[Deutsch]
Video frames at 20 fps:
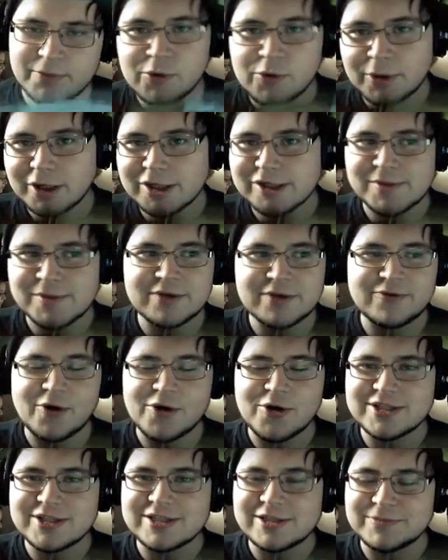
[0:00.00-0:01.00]
Übrigens, meine
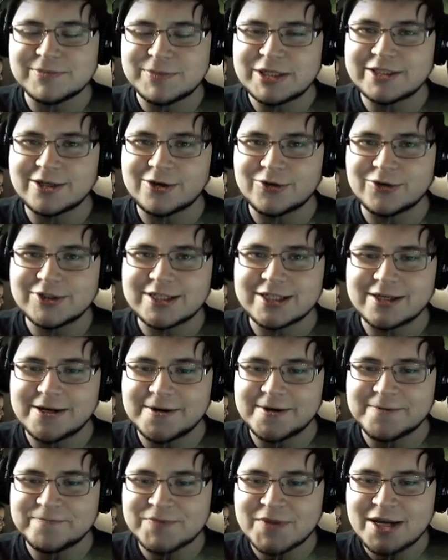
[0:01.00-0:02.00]
Freundin sitzt im Hintergrund.
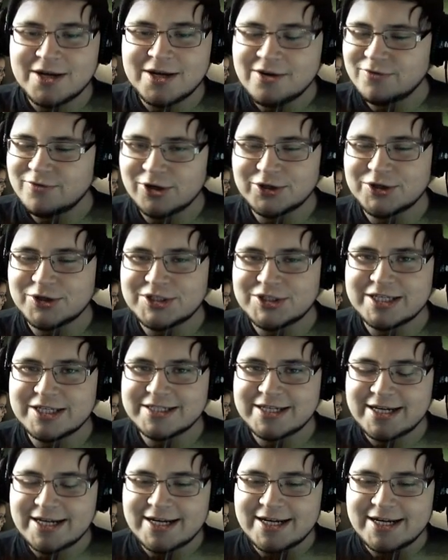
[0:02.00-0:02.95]
Ähm, wundert euch nicht.